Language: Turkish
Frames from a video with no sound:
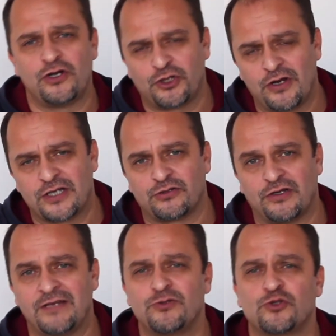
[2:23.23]
şöyle
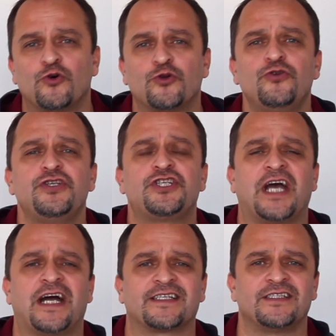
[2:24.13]
söyleyeyim sorunun
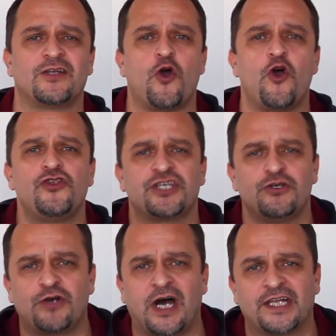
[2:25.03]
içerisinde önce
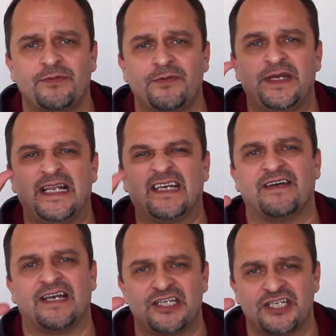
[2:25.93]
yukarıda bir bilgi
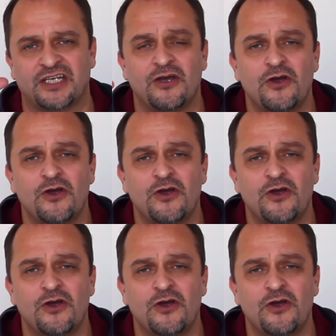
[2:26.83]
verilecek.